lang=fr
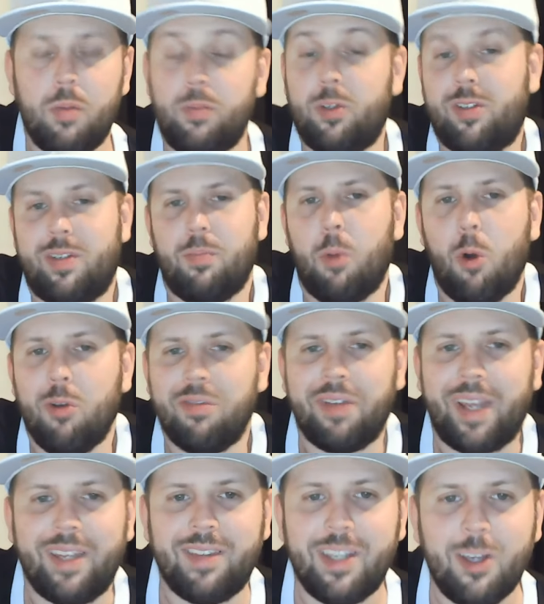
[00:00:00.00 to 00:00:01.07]
Puis ça, c'est pas un
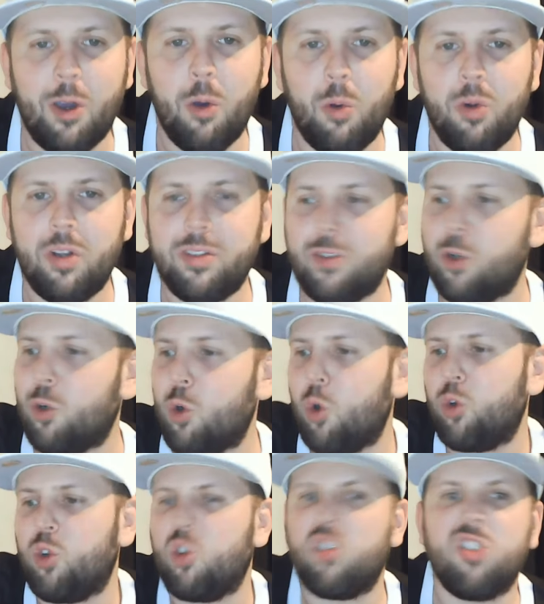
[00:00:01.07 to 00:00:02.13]
vrai TKO, c'est un
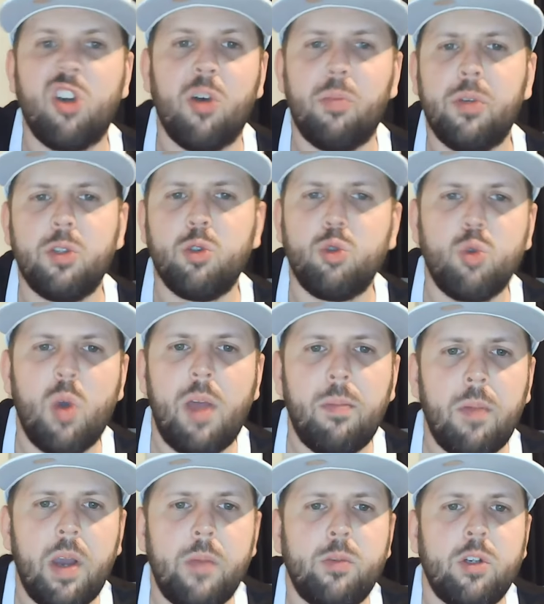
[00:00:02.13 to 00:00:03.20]
corner stoppage ou de quoi de
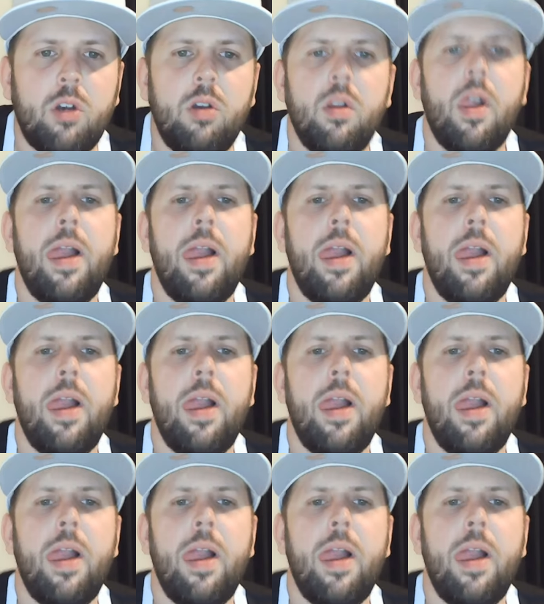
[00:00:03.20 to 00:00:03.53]
même, genre.